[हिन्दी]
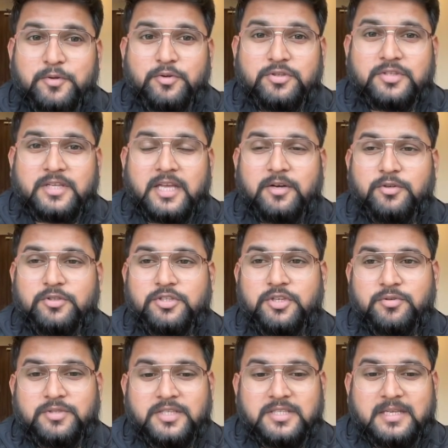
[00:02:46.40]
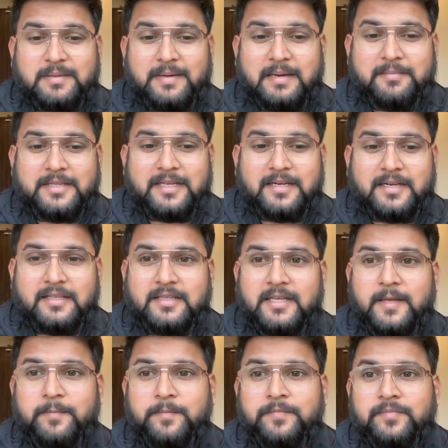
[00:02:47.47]
के कुछ न्यूज़ेस के बारे में देख लेते
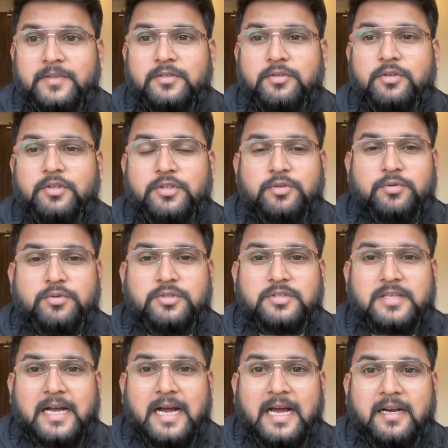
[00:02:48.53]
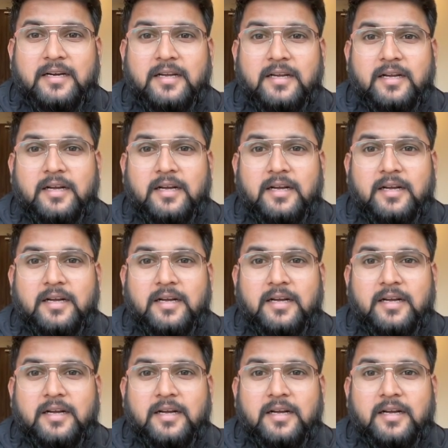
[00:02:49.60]
हैं तो यूज्ड कार